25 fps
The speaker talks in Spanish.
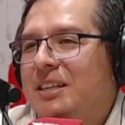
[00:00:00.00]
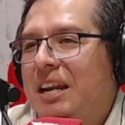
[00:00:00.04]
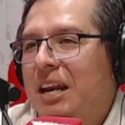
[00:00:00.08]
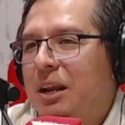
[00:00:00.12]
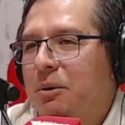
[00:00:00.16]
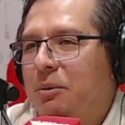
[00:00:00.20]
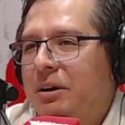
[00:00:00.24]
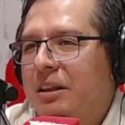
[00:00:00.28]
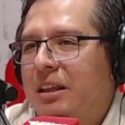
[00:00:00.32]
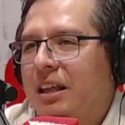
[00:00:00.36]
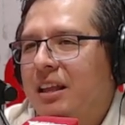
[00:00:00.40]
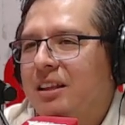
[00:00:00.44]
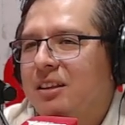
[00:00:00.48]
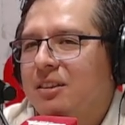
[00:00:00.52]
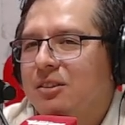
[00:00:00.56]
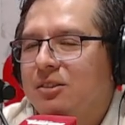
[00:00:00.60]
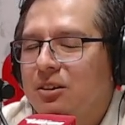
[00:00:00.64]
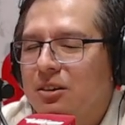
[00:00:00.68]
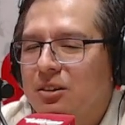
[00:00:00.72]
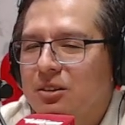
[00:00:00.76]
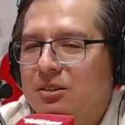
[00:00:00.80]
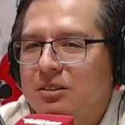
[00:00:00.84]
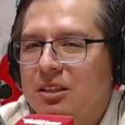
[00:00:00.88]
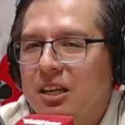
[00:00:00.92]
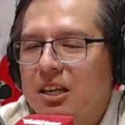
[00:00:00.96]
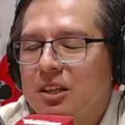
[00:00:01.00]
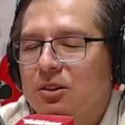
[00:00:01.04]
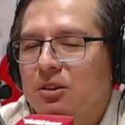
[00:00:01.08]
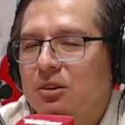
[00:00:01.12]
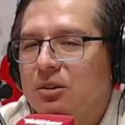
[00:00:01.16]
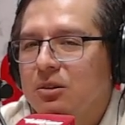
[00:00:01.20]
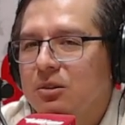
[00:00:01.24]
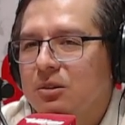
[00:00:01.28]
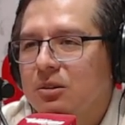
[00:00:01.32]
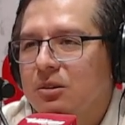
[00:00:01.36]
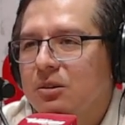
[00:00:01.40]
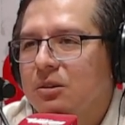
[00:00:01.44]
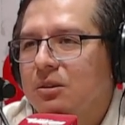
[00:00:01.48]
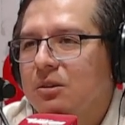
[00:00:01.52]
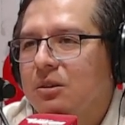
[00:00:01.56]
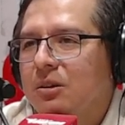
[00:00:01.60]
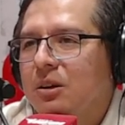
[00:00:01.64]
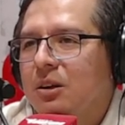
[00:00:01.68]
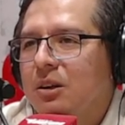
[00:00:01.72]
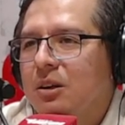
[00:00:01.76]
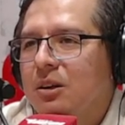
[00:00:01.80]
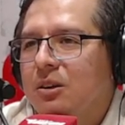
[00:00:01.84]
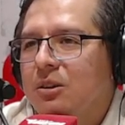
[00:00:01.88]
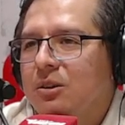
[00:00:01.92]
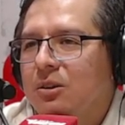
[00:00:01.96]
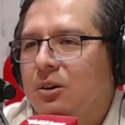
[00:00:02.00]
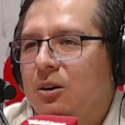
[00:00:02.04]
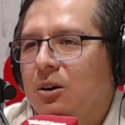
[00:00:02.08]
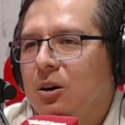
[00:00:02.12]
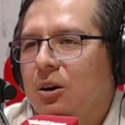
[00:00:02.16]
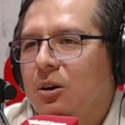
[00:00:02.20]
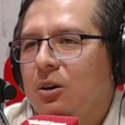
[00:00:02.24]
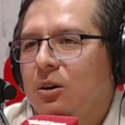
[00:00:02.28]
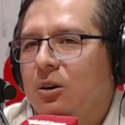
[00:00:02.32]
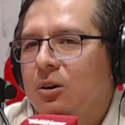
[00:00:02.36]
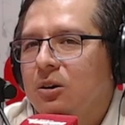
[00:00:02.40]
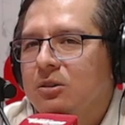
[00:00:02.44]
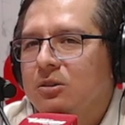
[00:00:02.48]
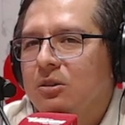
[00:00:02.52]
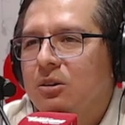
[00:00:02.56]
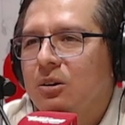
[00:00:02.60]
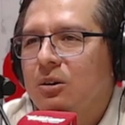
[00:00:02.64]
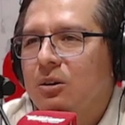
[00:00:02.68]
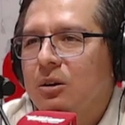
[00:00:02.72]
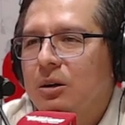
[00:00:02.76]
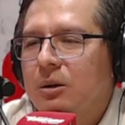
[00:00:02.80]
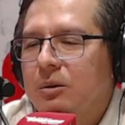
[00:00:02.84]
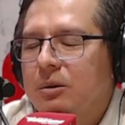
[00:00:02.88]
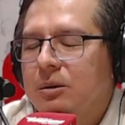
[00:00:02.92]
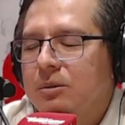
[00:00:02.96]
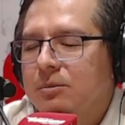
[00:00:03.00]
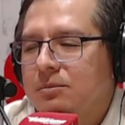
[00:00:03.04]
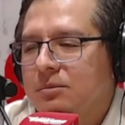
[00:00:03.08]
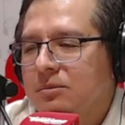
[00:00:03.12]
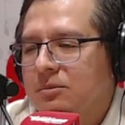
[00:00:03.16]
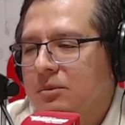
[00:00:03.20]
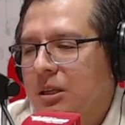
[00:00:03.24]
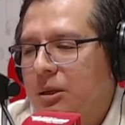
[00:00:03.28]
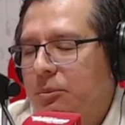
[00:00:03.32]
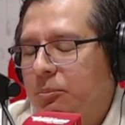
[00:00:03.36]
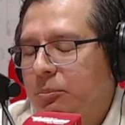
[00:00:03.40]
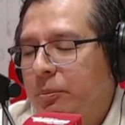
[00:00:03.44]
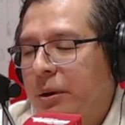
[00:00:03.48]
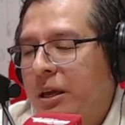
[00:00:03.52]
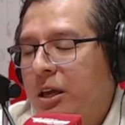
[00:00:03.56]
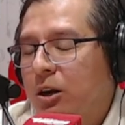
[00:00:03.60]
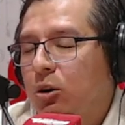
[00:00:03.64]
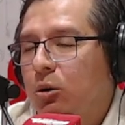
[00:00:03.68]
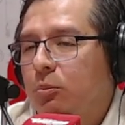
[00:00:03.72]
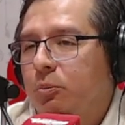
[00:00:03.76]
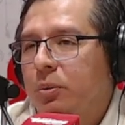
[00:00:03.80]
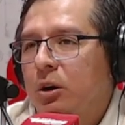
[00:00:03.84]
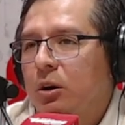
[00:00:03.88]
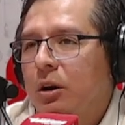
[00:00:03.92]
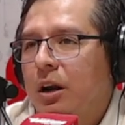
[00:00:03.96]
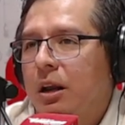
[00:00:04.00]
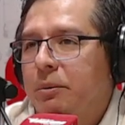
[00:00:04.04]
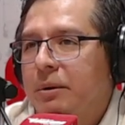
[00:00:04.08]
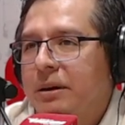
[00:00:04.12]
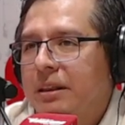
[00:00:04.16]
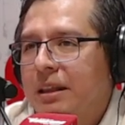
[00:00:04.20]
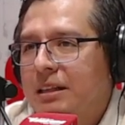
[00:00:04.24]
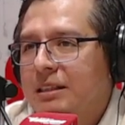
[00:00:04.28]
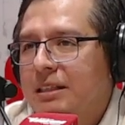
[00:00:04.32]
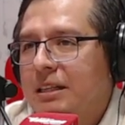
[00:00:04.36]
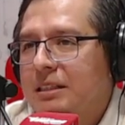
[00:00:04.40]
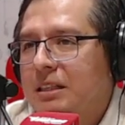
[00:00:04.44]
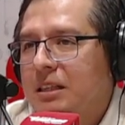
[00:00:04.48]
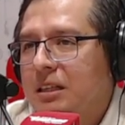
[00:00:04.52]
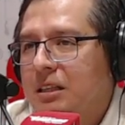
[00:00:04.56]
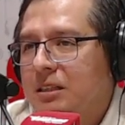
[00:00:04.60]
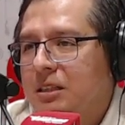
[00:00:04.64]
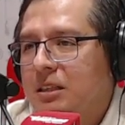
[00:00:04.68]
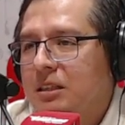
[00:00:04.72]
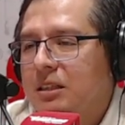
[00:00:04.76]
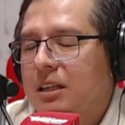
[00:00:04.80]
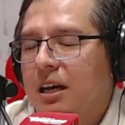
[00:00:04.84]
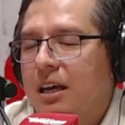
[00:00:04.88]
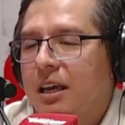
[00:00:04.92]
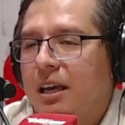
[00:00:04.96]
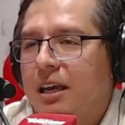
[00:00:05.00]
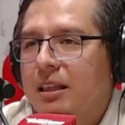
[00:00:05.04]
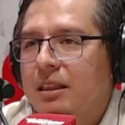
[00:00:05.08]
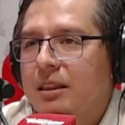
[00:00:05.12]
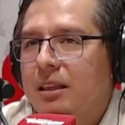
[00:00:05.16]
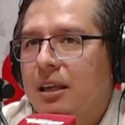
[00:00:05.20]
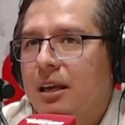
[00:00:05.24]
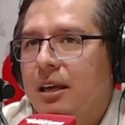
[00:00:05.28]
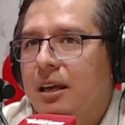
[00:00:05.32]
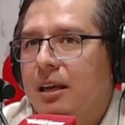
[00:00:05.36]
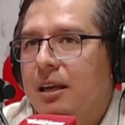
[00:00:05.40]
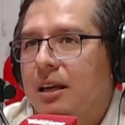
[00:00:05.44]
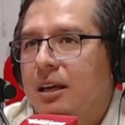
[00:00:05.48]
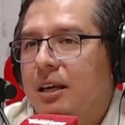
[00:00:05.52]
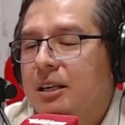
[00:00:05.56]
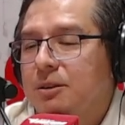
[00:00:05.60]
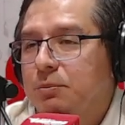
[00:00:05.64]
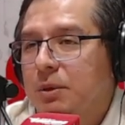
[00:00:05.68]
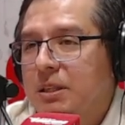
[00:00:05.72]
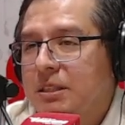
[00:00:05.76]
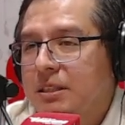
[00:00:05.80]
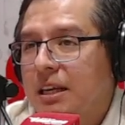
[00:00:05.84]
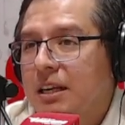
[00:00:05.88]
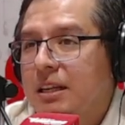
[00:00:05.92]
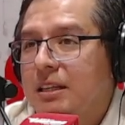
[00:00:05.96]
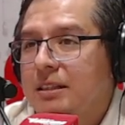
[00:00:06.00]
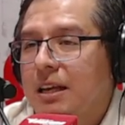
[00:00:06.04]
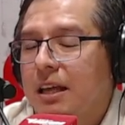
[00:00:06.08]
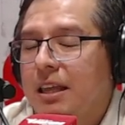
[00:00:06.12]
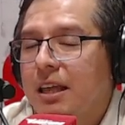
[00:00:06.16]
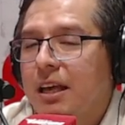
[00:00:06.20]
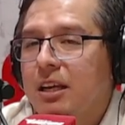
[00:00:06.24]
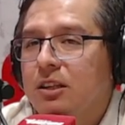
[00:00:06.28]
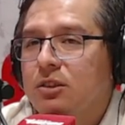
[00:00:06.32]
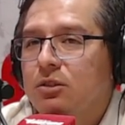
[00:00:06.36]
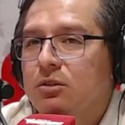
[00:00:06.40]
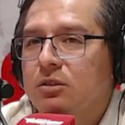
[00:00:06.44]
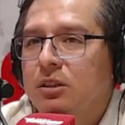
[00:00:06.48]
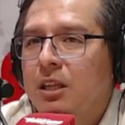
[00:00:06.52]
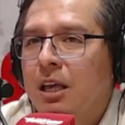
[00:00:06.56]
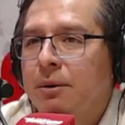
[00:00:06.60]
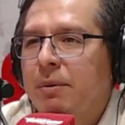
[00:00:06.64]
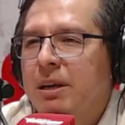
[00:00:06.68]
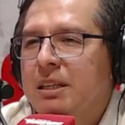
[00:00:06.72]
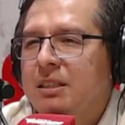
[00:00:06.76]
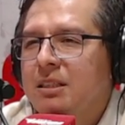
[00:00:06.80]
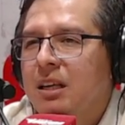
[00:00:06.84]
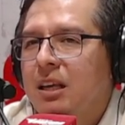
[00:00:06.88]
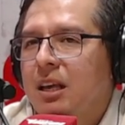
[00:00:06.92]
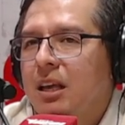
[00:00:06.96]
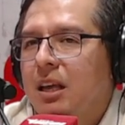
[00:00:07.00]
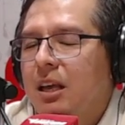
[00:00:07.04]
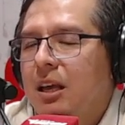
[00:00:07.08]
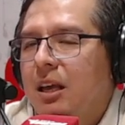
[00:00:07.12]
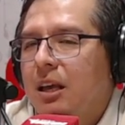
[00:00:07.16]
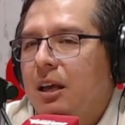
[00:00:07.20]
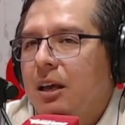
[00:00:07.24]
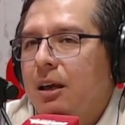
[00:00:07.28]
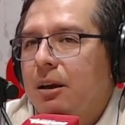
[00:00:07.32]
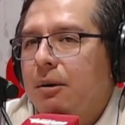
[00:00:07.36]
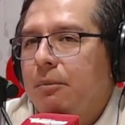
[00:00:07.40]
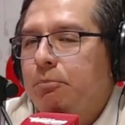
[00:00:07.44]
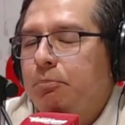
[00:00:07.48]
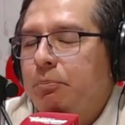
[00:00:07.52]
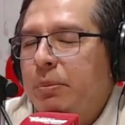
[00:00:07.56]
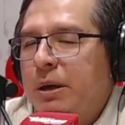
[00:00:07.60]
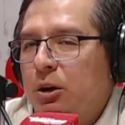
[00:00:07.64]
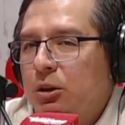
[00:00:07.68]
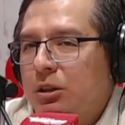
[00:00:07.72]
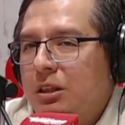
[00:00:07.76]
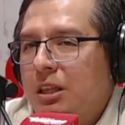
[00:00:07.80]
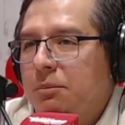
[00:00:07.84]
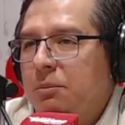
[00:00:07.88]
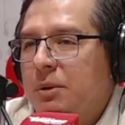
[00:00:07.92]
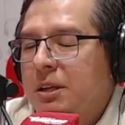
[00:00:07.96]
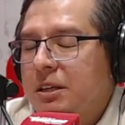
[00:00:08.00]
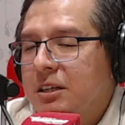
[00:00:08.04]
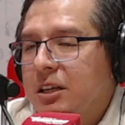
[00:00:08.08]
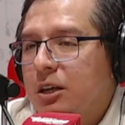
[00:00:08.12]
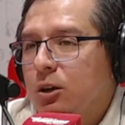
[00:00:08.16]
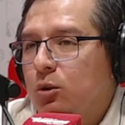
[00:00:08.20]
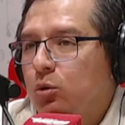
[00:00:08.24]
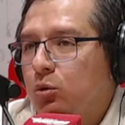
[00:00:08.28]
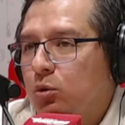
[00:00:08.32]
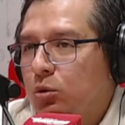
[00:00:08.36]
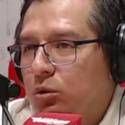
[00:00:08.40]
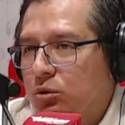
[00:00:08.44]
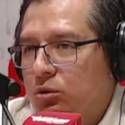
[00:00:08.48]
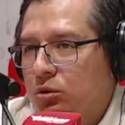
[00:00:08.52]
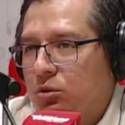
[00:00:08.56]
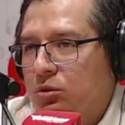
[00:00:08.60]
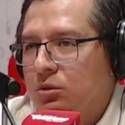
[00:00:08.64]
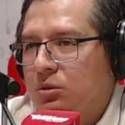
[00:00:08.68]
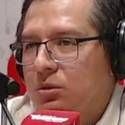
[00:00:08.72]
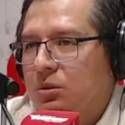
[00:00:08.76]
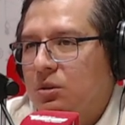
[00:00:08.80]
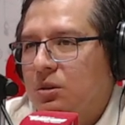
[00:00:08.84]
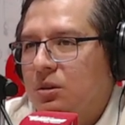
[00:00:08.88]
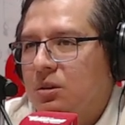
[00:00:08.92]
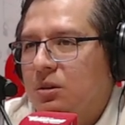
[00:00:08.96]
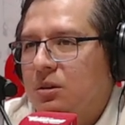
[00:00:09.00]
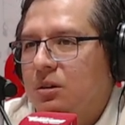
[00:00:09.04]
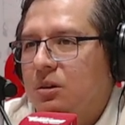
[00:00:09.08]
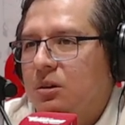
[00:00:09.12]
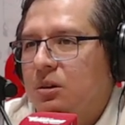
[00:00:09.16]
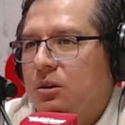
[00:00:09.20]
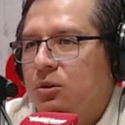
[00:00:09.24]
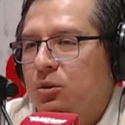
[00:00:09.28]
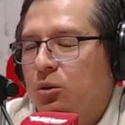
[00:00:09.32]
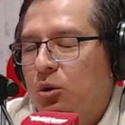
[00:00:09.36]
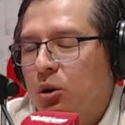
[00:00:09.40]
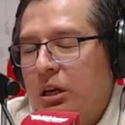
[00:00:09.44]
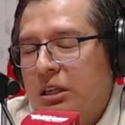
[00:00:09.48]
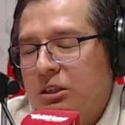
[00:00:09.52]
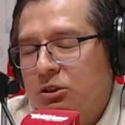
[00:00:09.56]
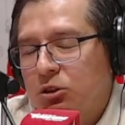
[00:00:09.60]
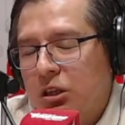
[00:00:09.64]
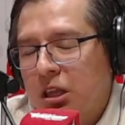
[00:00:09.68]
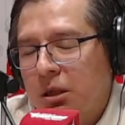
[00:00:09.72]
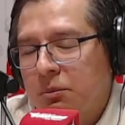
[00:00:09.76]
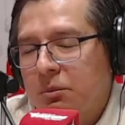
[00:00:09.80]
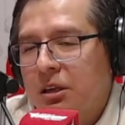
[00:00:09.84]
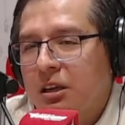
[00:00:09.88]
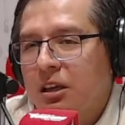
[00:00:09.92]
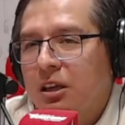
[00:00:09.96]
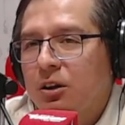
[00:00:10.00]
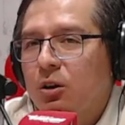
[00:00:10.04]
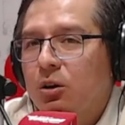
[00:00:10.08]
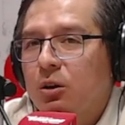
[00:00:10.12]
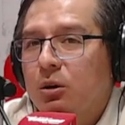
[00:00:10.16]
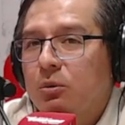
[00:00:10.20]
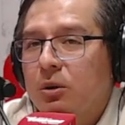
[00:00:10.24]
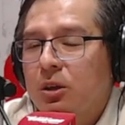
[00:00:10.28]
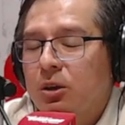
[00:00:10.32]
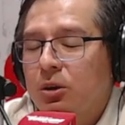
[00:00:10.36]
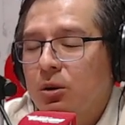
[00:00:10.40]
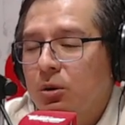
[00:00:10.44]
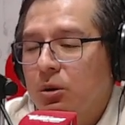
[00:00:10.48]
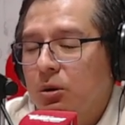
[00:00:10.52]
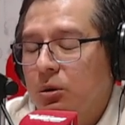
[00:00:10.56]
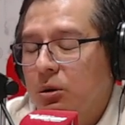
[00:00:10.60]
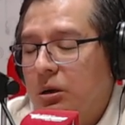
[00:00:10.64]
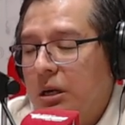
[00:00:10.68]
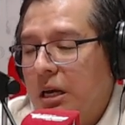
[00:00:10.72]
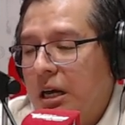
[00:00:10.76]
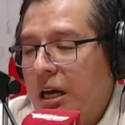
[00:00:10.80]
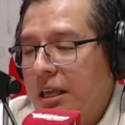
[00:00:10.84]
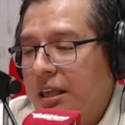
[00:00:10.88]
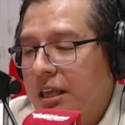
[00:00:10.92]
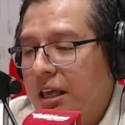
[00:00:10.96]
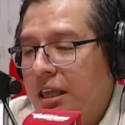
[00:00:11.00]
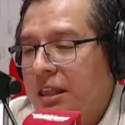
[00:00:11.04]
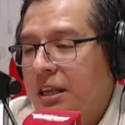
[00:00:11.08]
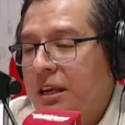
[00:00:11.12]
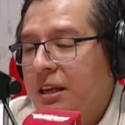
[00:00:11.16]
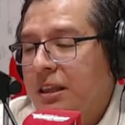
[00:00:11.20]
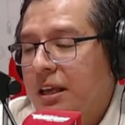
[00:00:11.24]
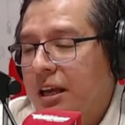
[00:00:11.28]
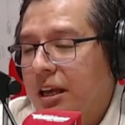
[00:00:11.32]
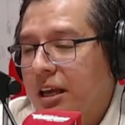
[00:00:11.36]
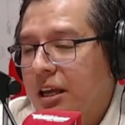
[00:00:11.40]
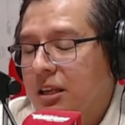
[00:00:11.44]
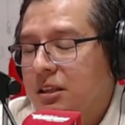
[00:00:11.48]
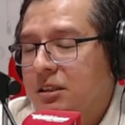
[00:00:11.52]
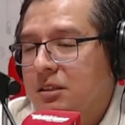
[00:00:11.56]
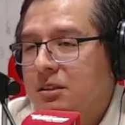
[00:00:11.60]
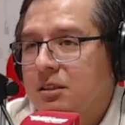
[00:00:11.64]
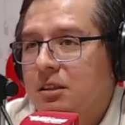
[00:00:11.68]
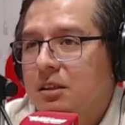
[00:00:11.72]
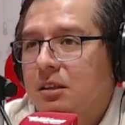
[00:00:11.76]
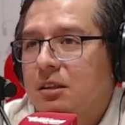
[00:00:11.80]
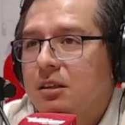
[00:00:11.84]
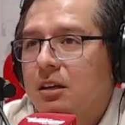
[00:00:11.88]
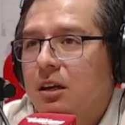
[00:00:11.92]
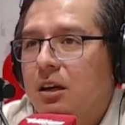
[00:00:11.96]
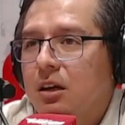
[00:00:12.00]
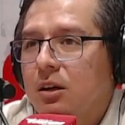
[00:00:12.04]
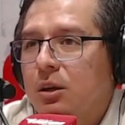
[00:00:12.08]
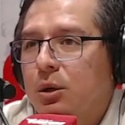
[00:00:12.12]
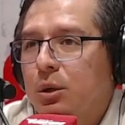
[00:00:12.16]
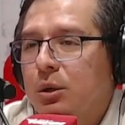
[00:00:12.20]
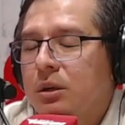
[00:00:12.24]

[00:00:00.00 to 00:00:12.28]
la verdad. No lo sé, no, tampoco, no, lo eh. conozco. Pero, pero la verdad es que se necesita gente especializada en esos temas, pero también recursos. Yo eso también quiero, quiero añadir. De pero, pero, pero, sí,